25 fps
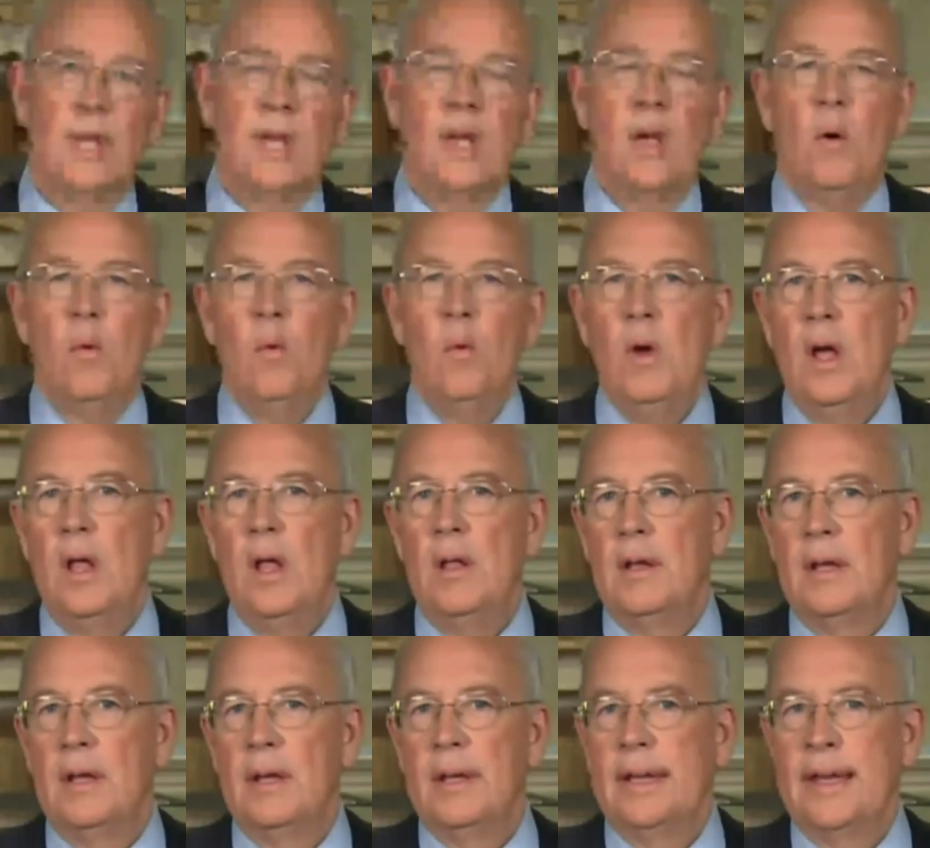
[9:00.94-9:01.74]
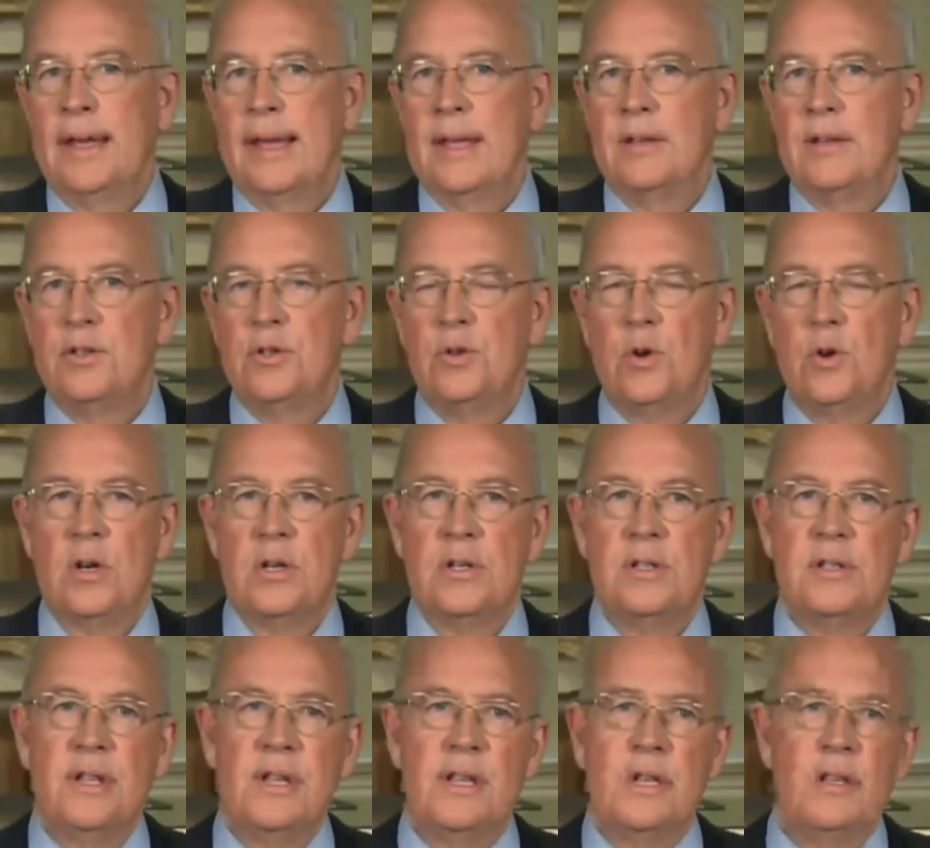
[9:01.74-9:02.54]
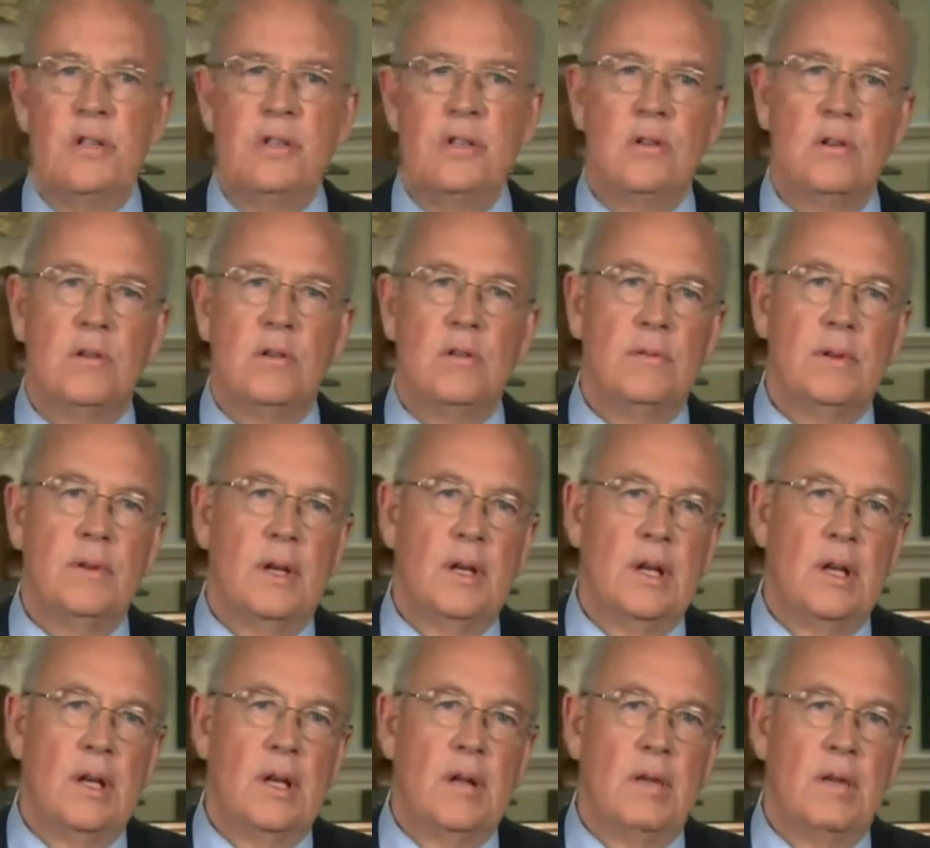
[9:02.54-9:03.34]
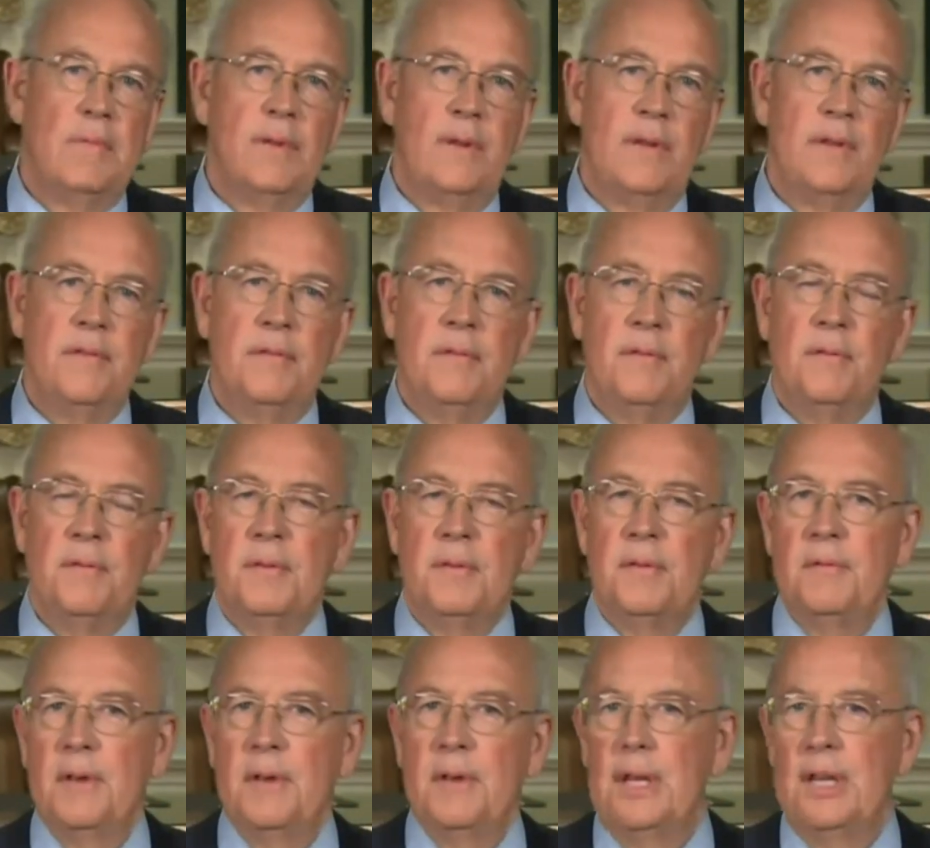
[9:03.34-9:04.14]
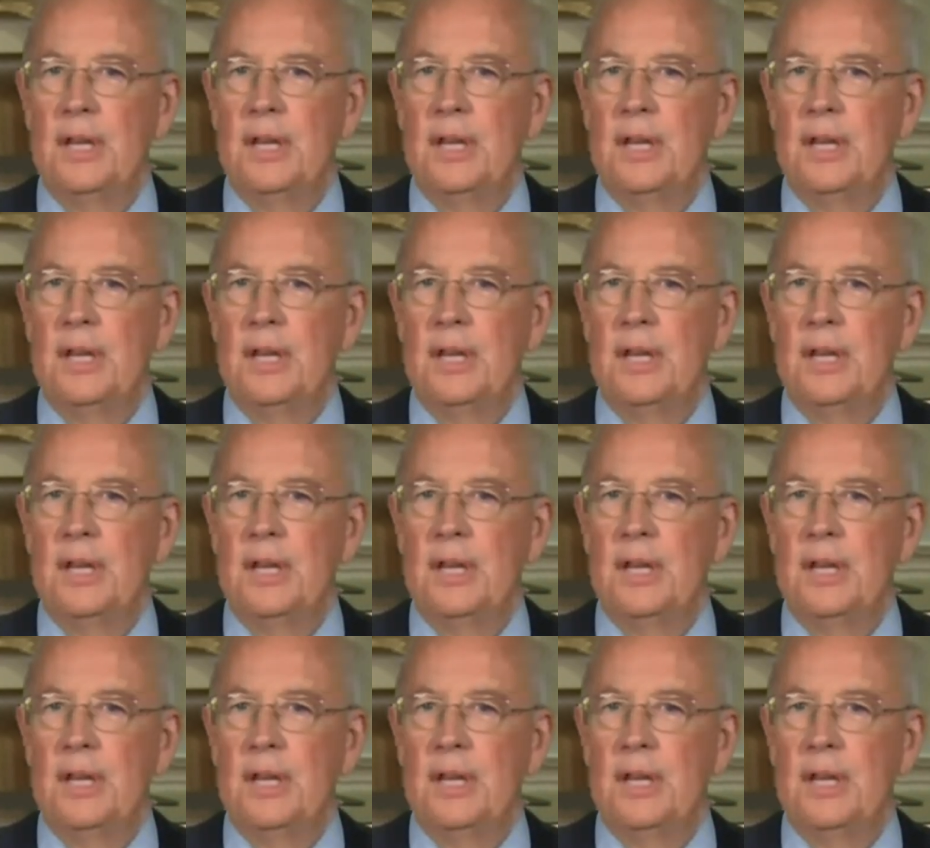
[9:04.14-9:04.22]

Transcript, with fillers: quan hệ quan hệ này là một cái sự đồng thuận.